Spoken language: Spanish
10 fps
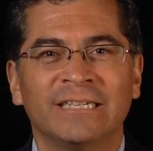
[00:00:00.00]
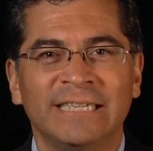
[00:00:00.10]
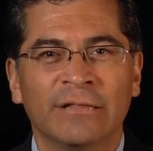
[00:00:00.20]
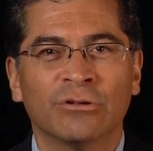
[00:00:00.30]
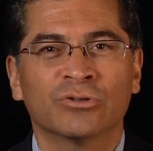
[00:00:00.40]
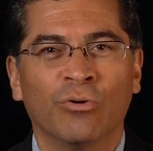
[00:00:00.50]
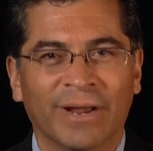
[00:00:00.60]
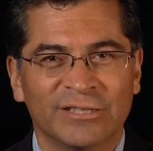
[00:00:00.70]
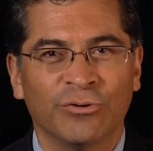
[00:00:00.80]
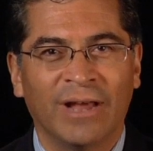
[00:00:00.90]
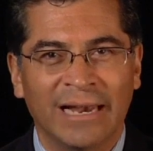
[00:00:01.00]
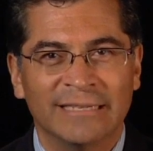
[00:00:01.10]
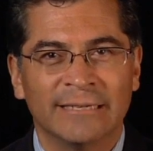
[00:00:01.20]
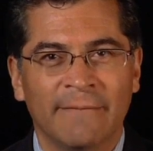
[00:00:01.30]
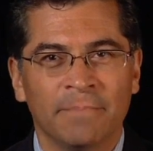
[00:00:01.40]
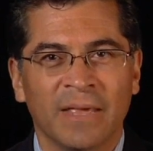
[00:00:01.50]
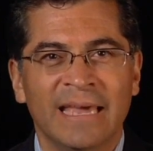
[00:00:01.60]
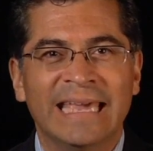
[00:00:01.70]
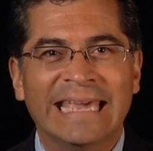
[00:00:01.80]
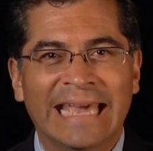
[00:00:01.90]
asientos congresionales
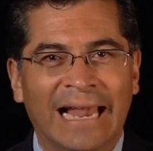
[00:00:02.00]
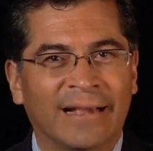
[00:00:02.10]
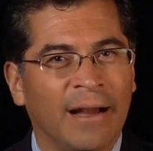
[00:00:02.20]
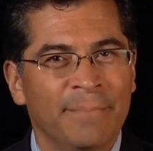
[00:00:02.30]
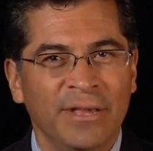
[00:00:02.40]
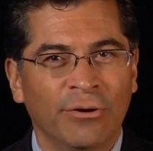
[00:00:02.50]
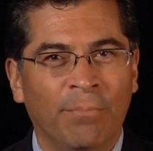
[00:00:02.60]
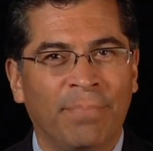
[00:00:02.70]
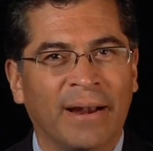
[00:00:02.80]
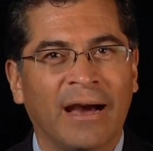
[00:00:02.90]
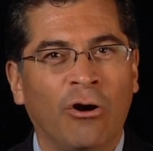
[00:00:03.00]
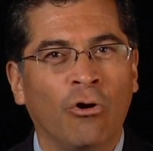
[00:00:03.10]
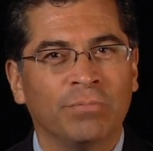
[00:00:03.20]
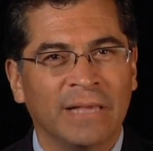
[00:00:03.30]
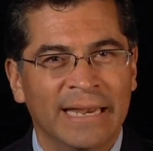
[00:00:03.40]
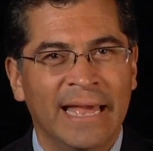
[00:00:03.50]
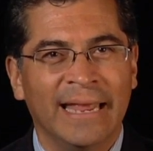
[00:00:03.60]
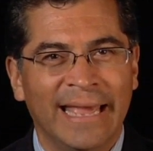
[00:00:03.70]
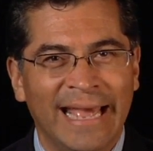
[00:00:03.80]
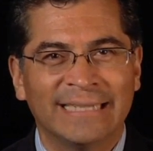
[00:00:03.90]
y el camino para
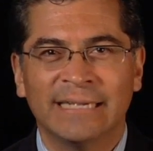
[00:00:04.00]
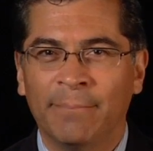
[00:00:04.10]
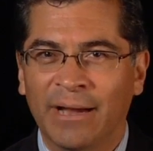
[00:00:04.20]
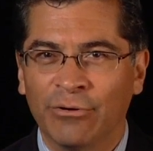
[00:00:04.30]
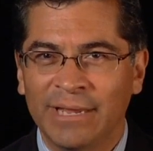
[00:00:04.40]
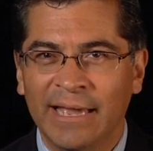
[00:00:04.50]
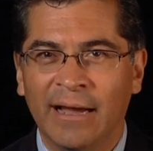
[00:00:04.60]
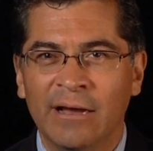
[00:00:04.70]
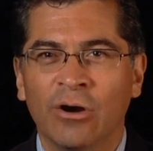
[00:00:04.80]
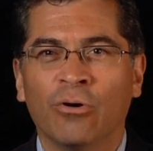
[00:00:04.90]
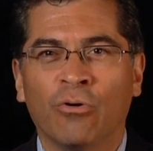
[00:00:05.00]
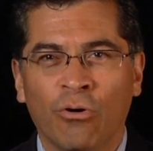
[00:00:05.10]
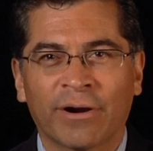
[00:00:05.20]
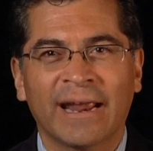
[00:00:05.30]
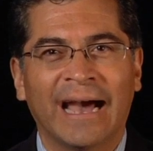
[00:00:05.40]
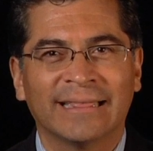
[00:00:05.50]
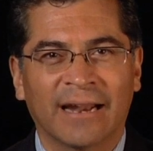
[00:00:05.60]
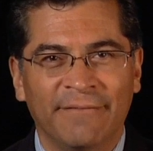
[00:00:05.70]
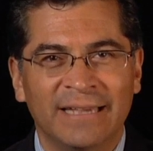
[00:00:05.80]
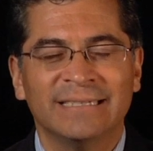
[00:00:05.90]
obtener esa mayoría corre a
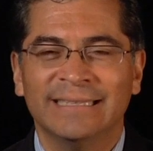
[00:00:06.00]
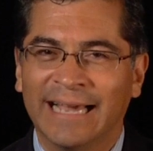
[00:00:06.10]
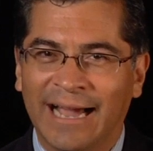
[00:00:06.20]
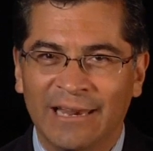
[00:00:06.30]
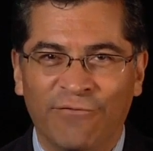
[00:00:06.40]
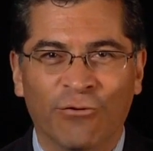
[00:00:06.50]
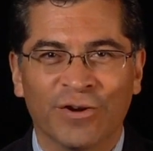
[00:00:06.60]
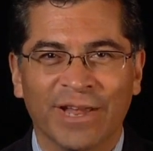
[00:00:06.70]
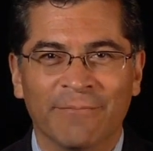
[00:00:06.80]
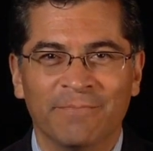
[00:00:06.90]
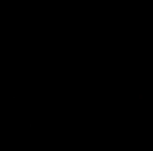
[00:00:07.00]
través de California.